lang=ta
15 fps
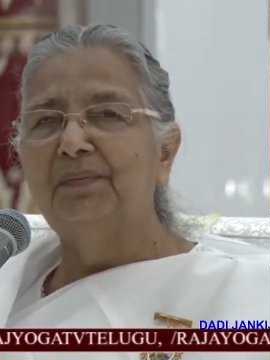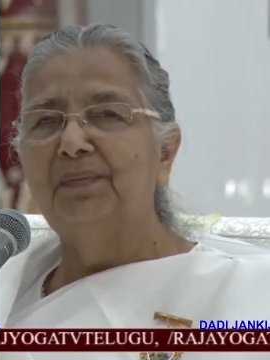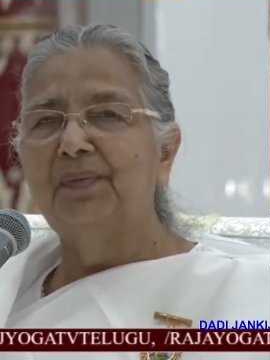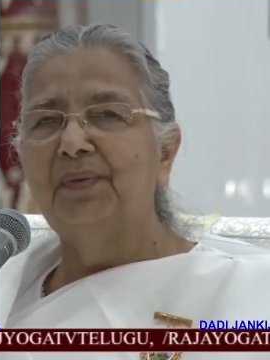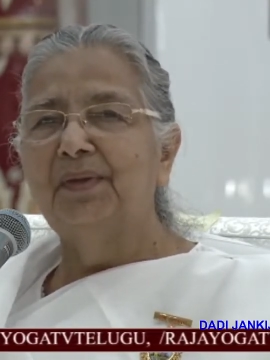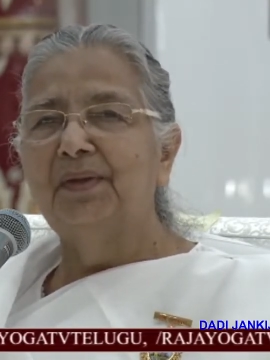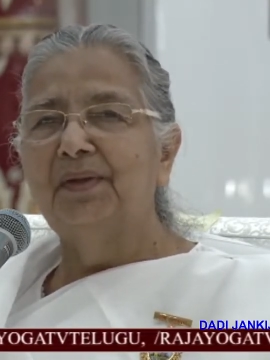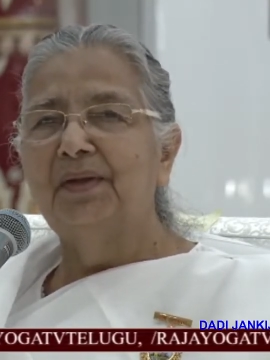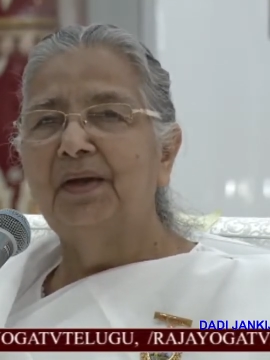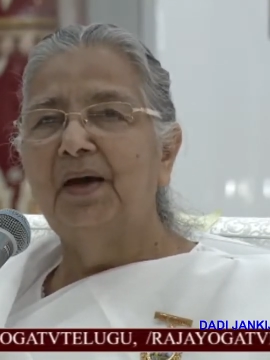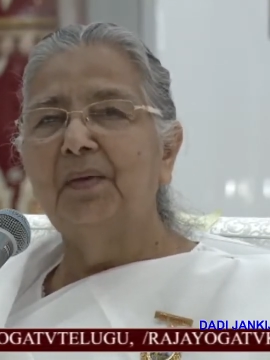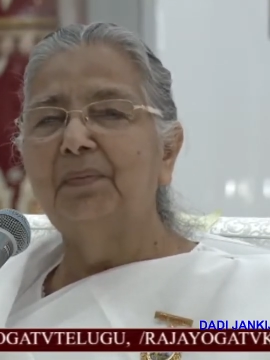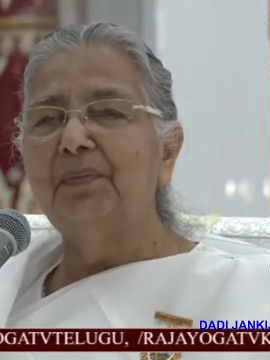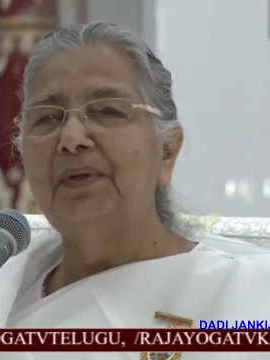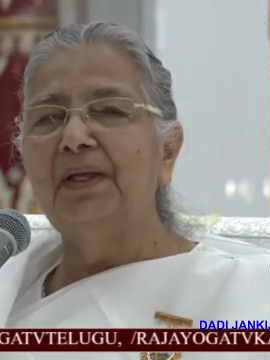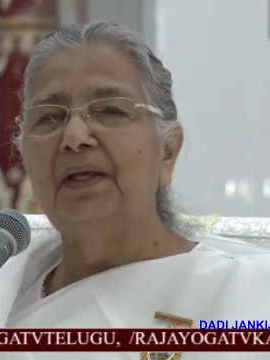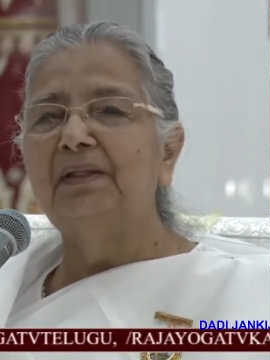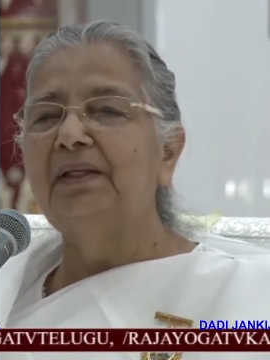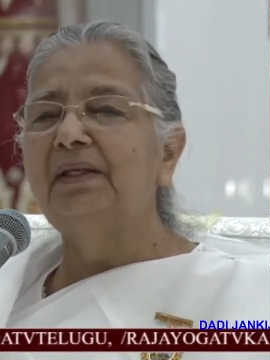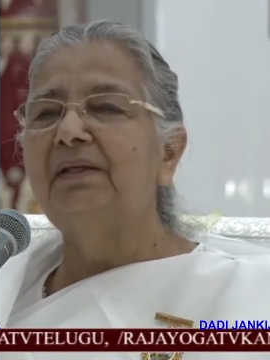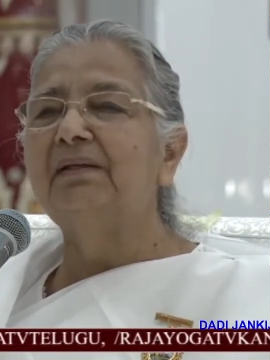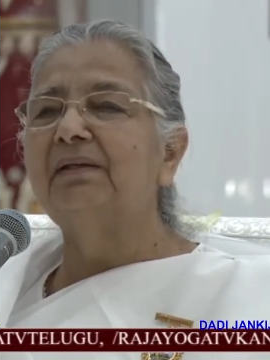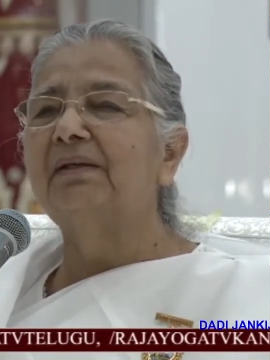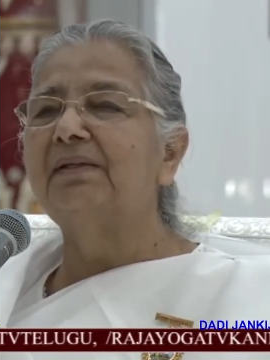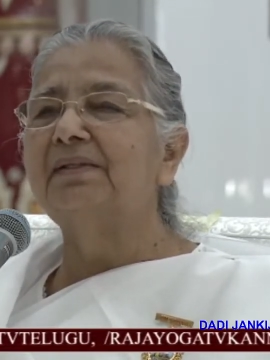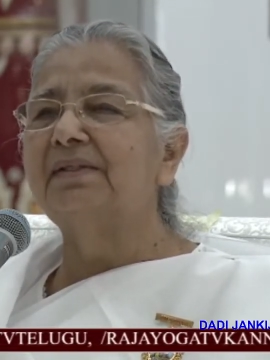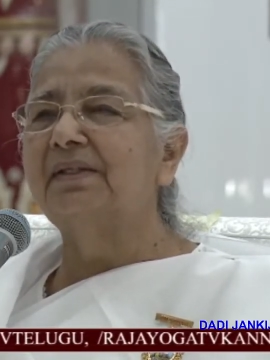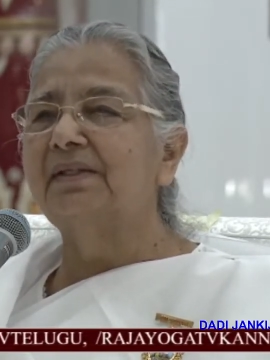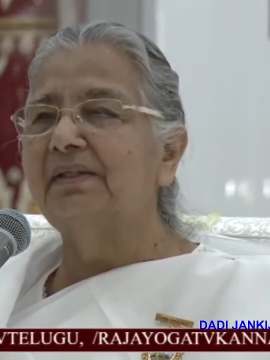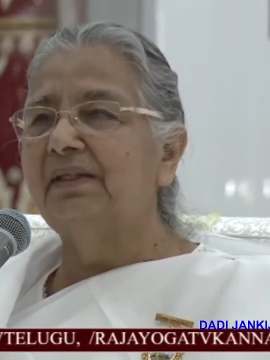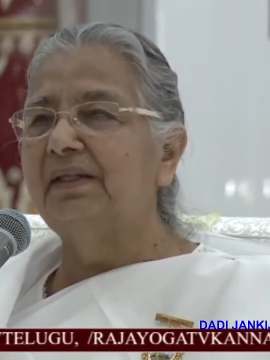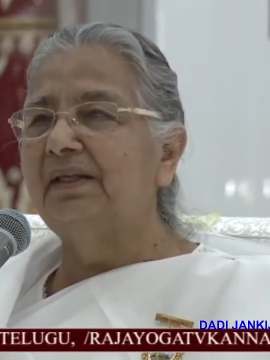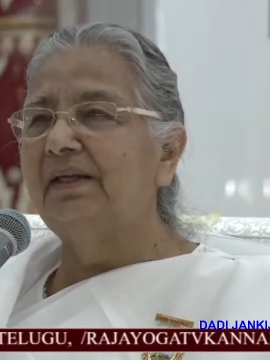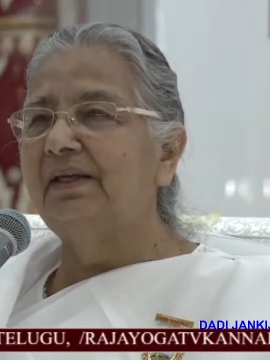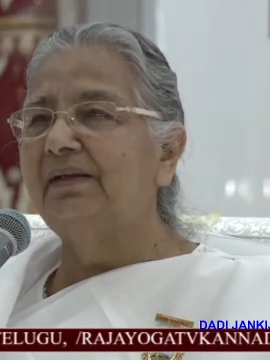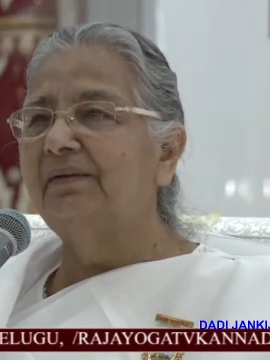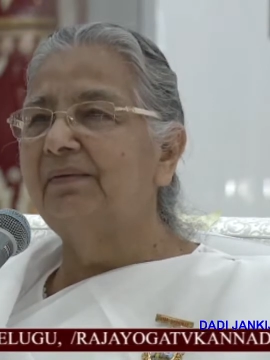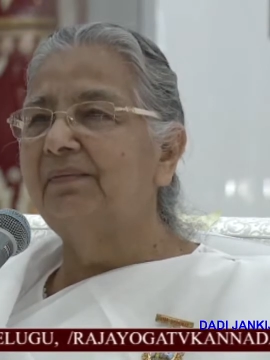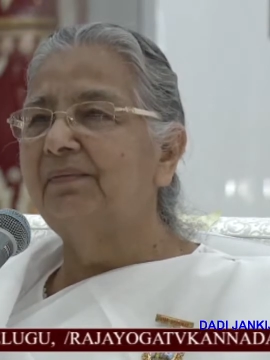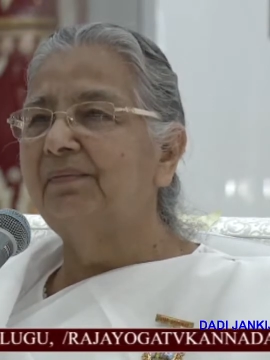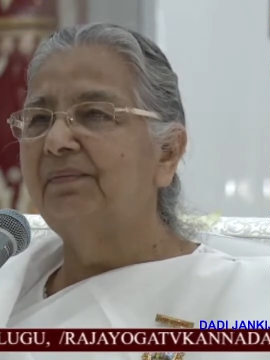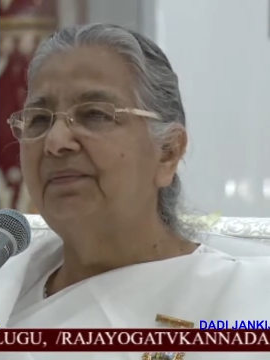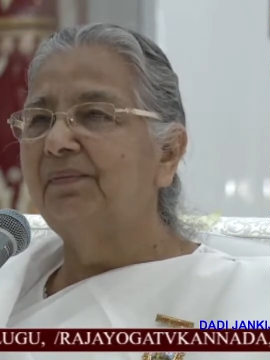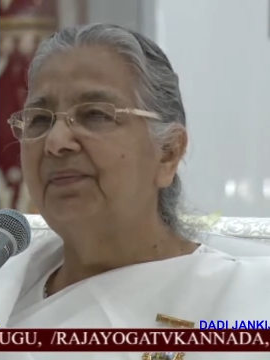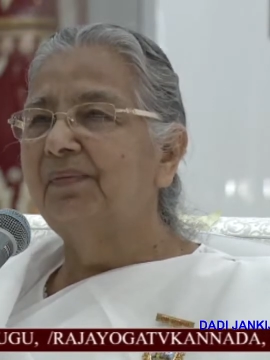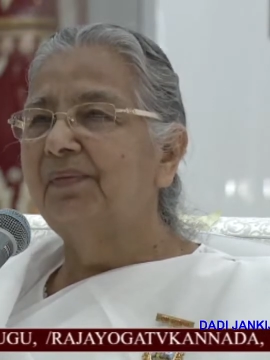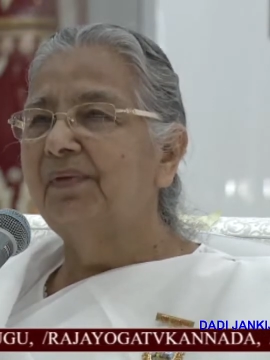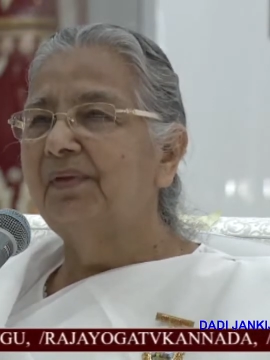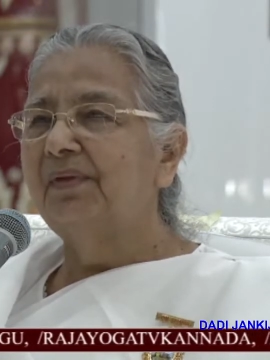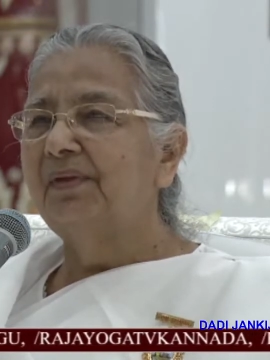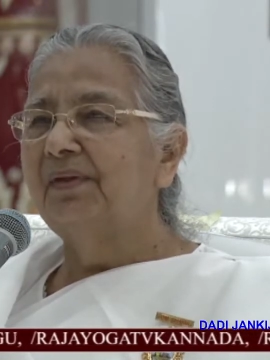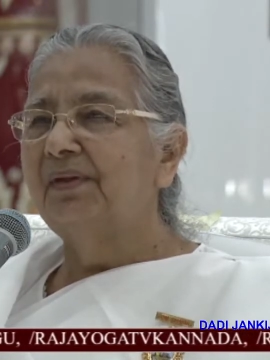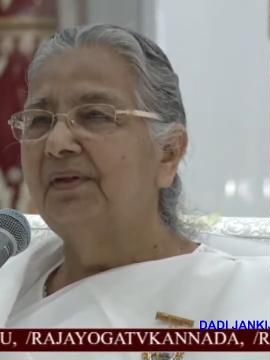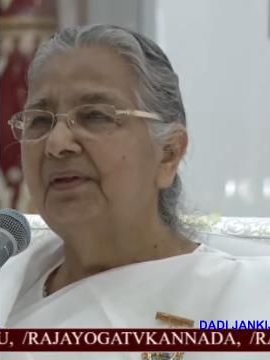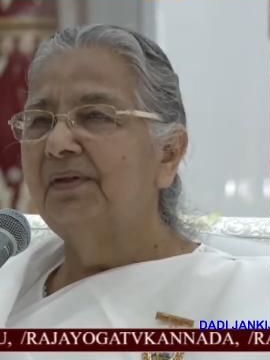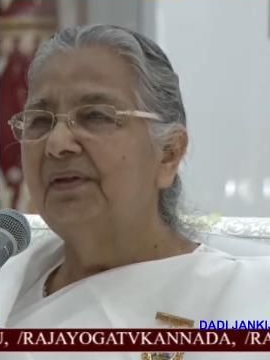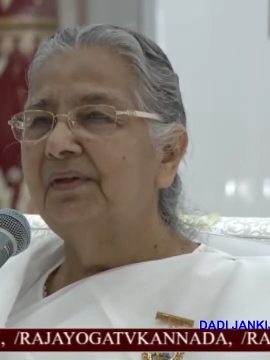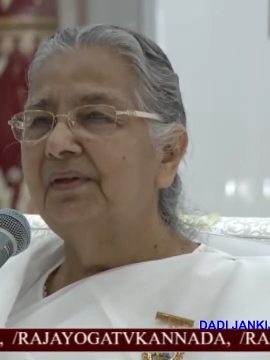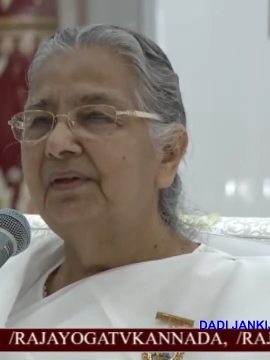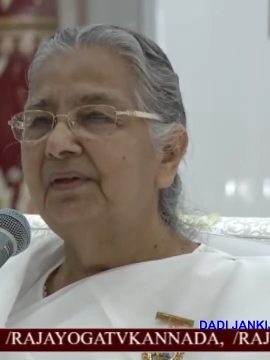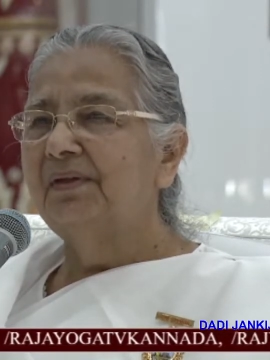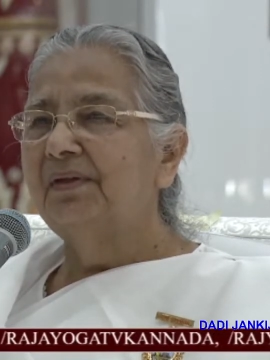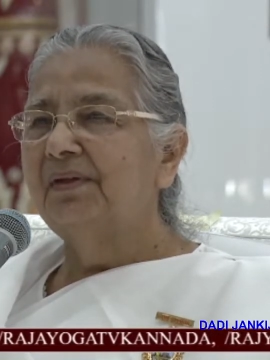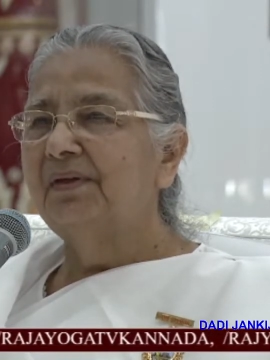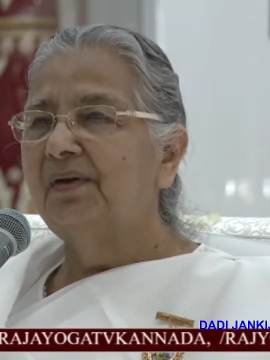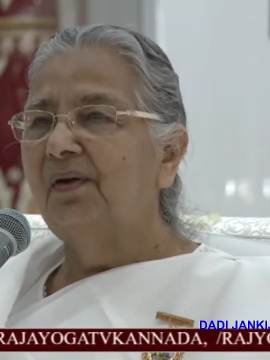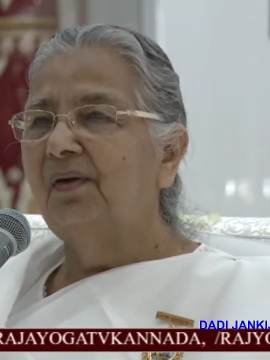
மாயை எப்போ வேணாலும் யாரை வேணாலும் தனக்கு அடிமைப்படுத்த முடியும்